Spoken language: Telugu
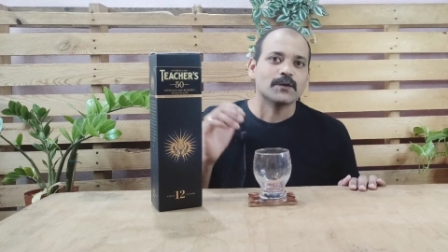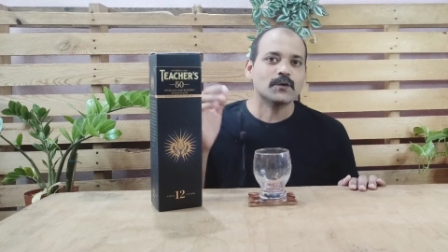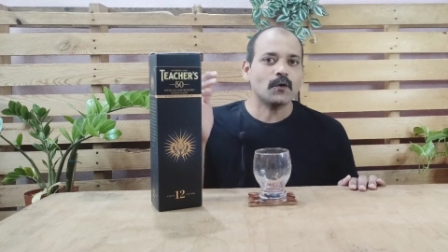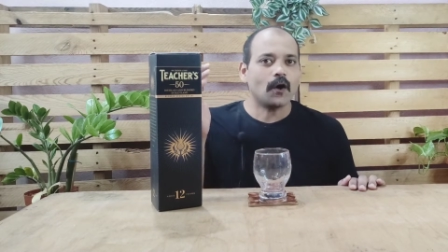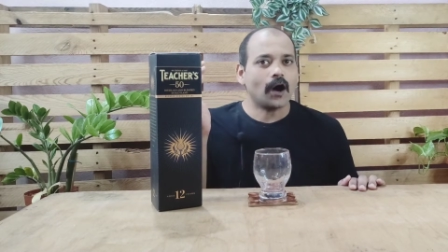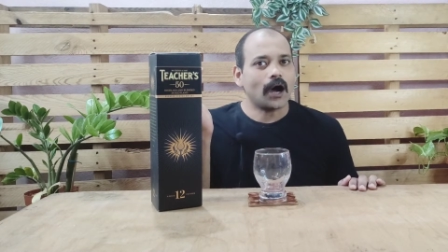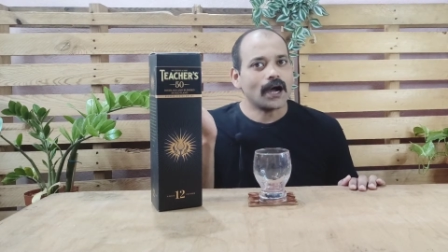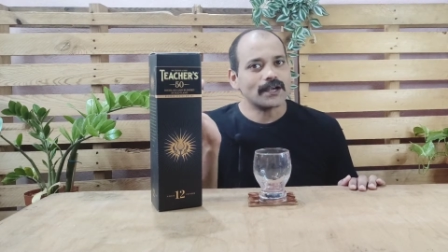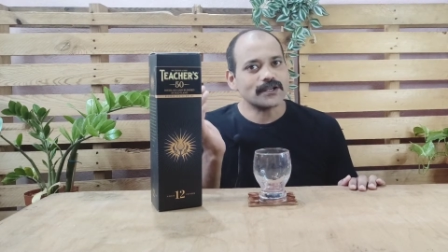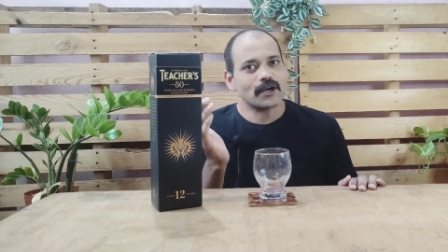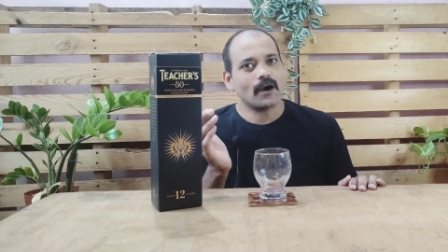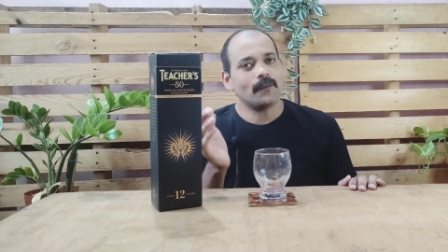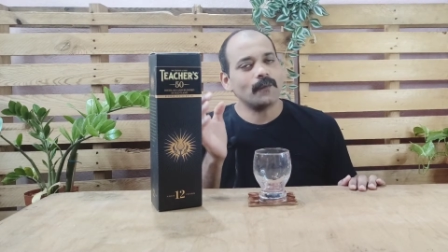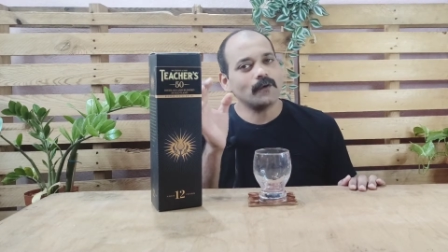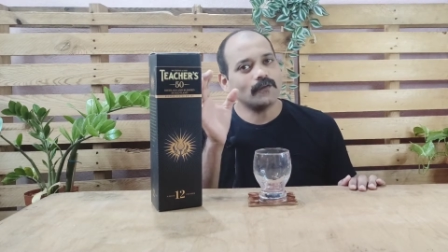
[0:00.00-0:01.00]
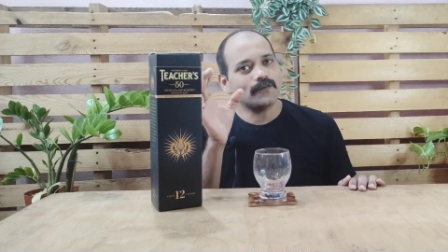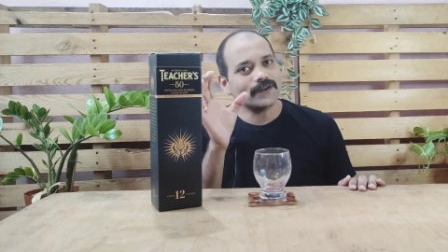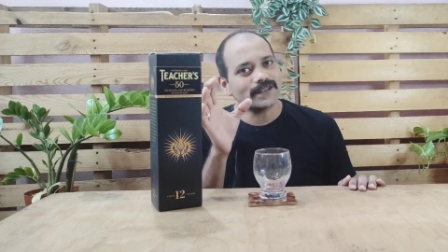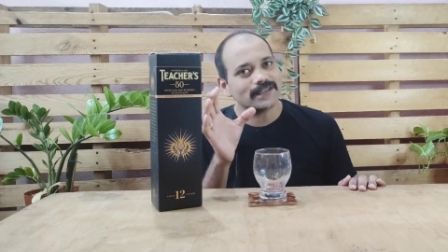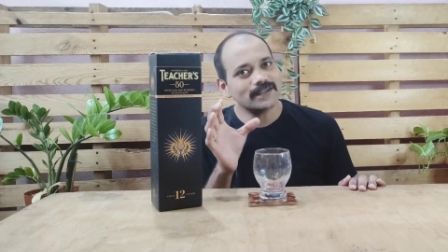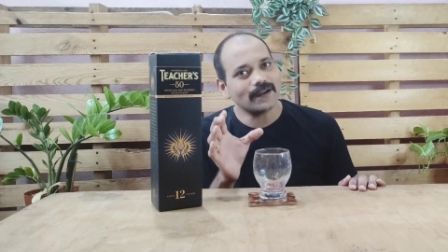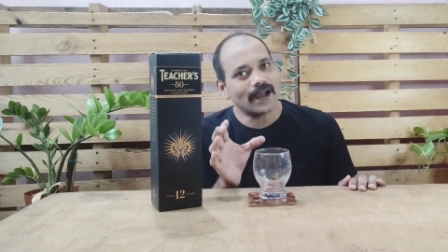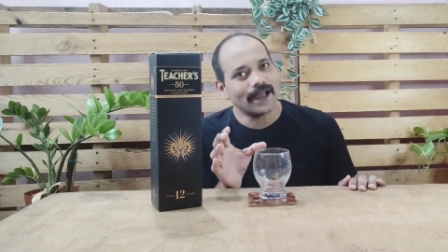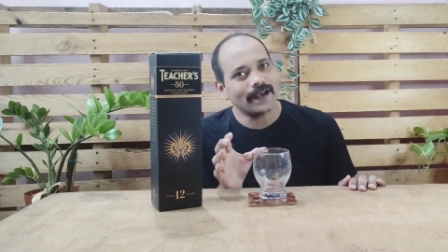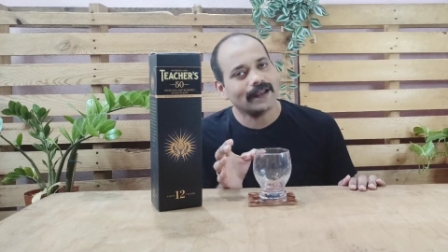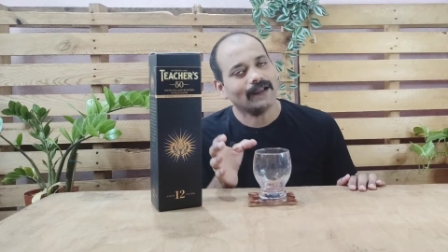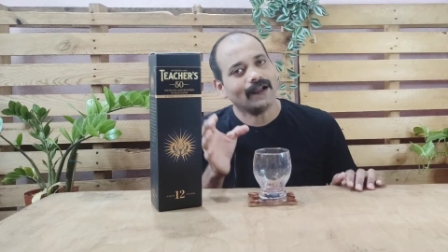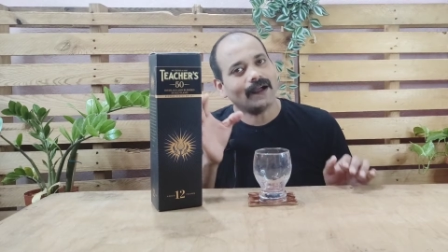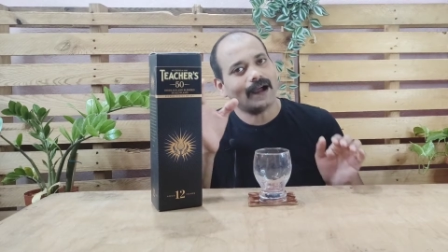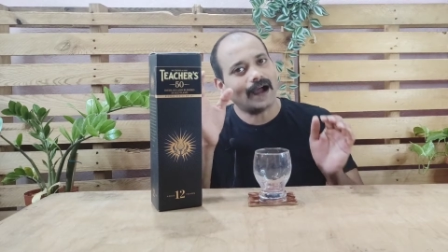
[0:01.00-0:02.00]
సో ఆ షాప్లో ఫస్ట్ ఆయన
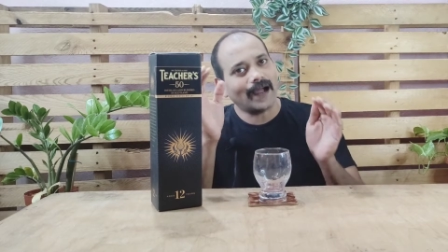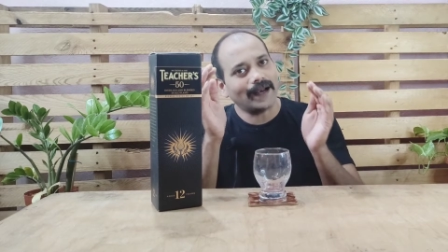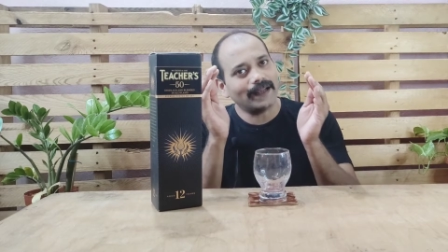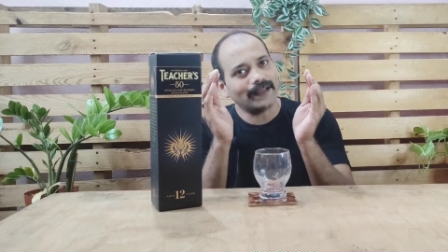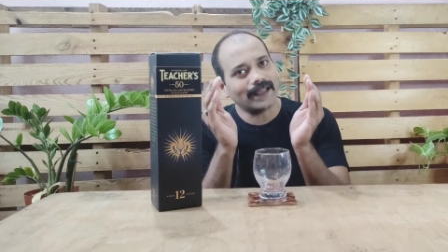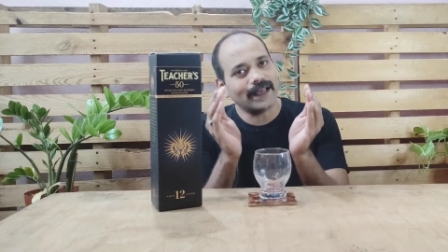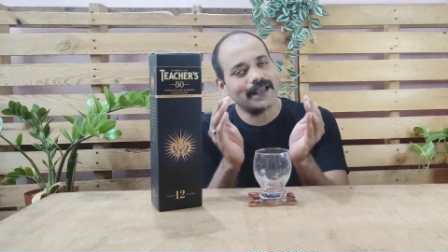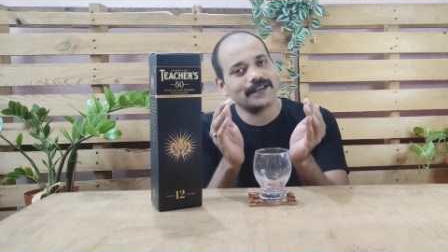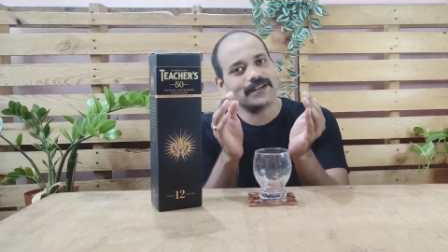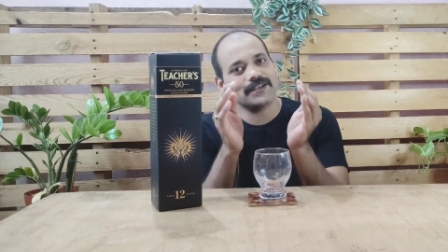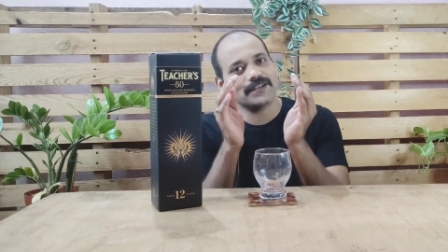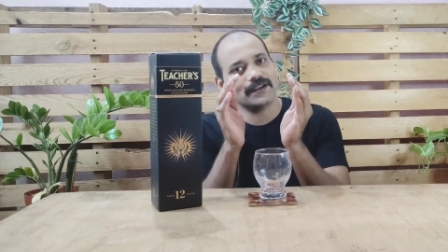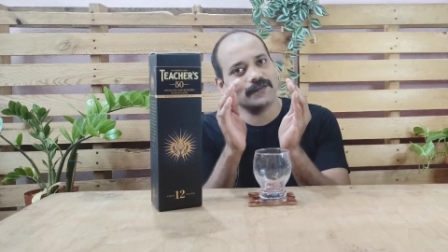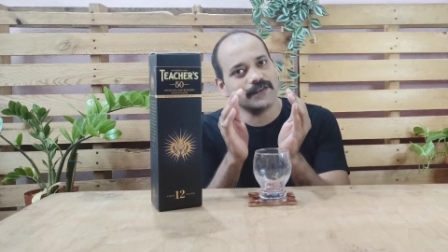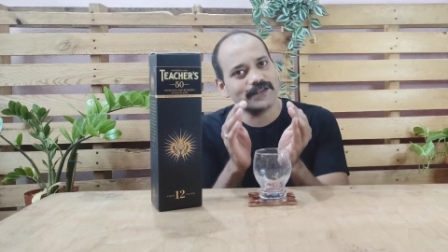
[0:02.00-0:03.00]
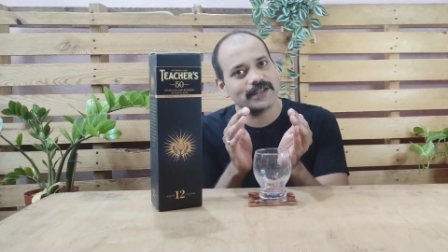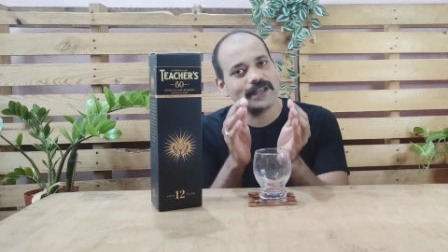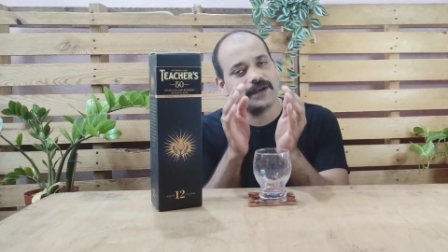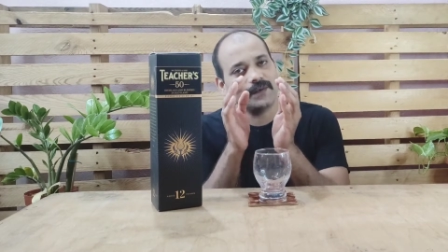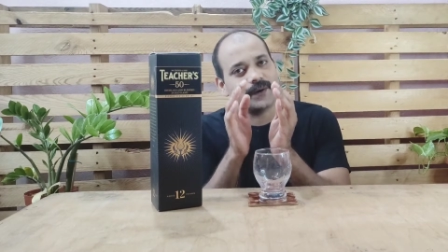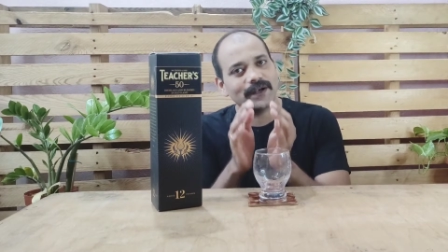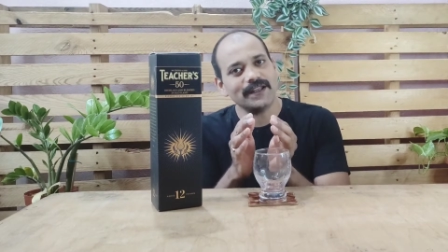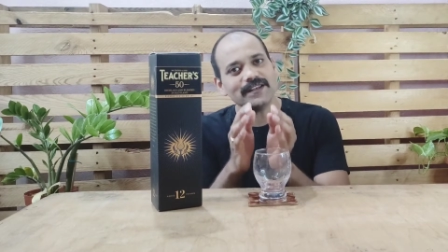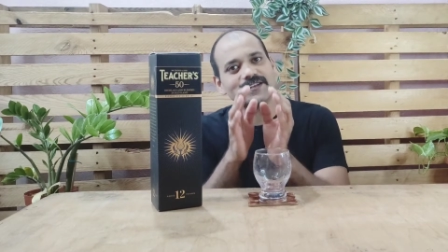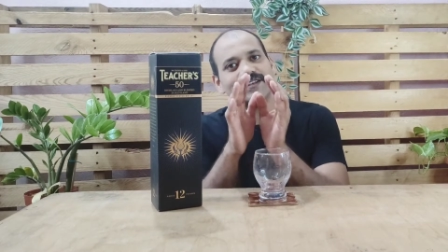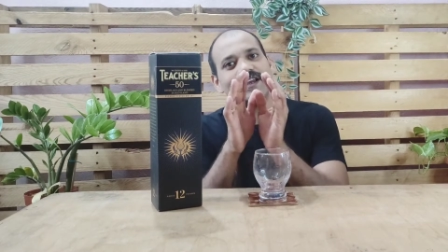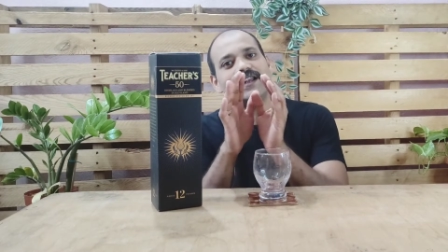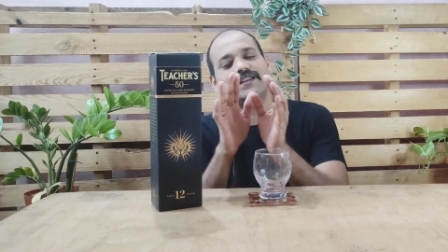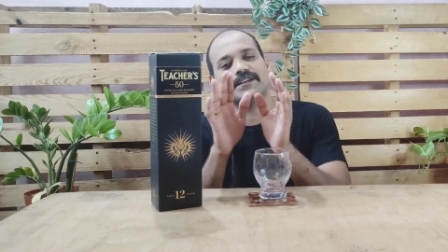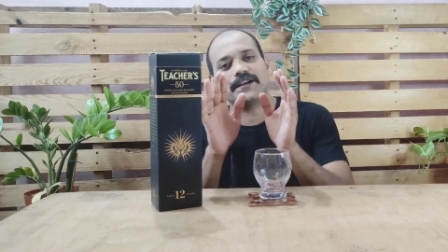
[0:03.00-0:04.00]
ఆయన తయారు చేసిన విస్కీని పెట్టి
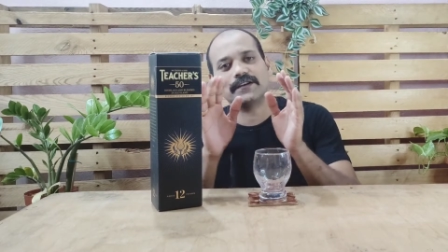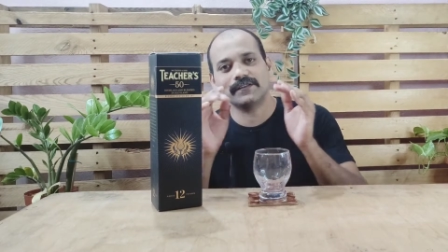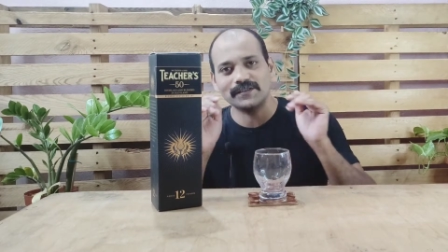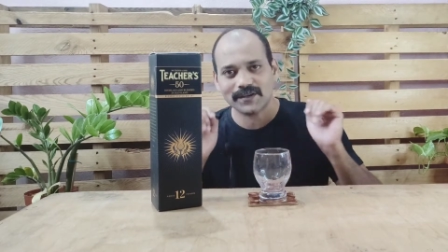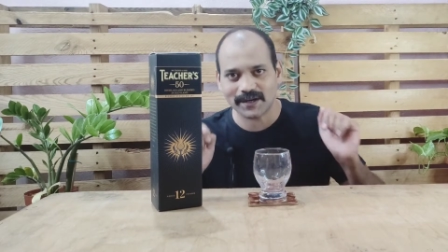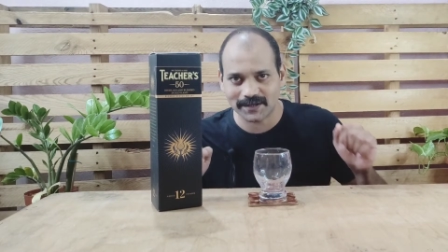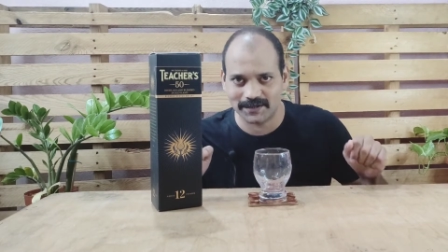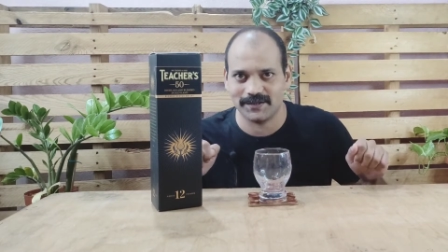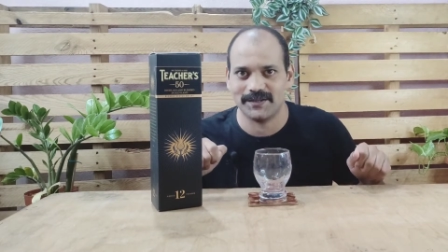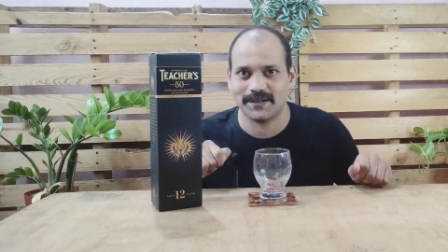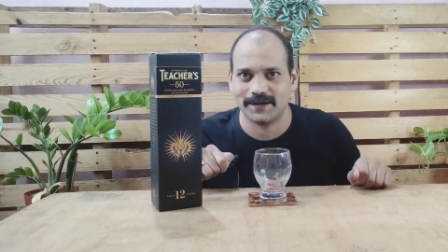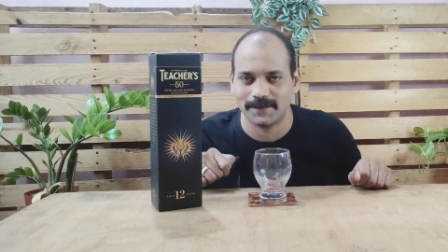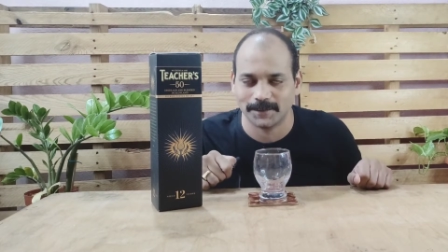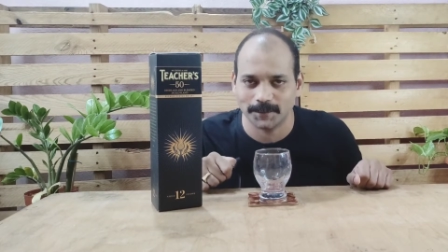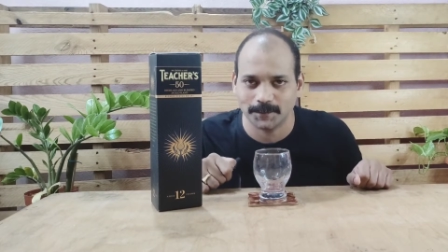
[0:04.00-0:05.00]
సేల్ చేయడం స్టార్ట్ చేశారు